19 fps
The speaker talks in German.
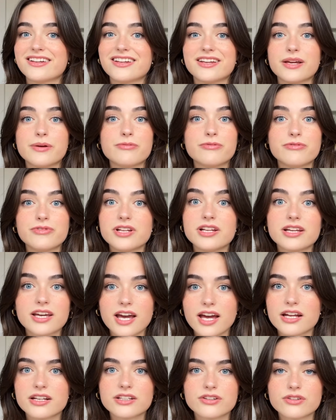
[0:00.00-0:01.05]
empfehle
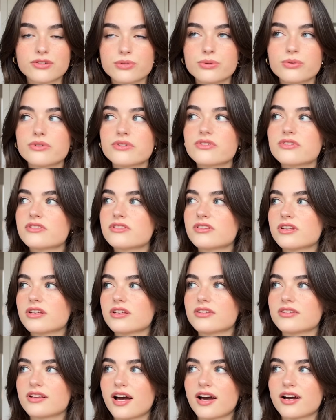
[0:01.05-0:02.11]
keine Tattoos.
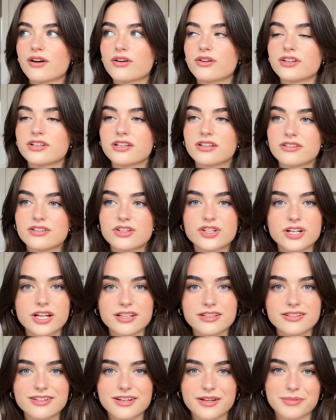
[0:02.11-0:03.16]
Ich sage auch nicht, dass sie
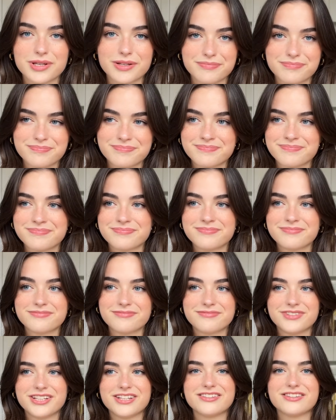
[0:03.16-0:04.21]
schlecht sind. I mean,
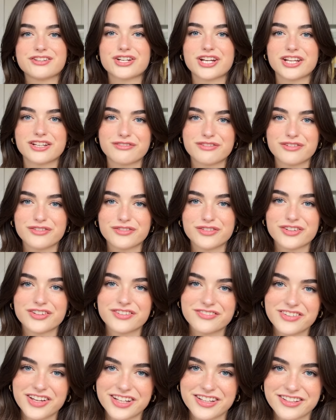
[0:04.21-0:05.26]
wenn ich sie schlecht finden würde,
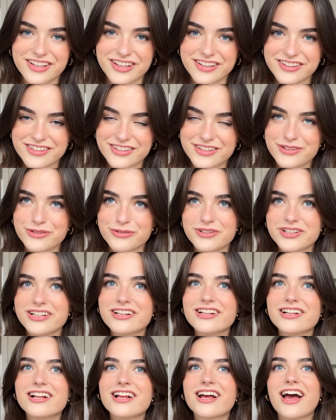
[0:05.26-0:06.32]
hätte ich jetzt nicht so viele.
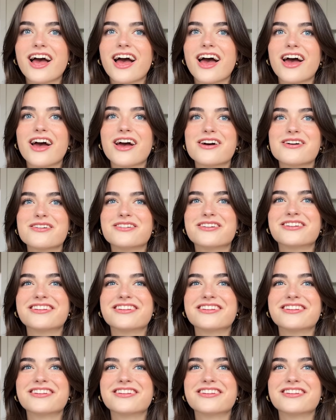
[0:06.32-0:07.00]
Ähm,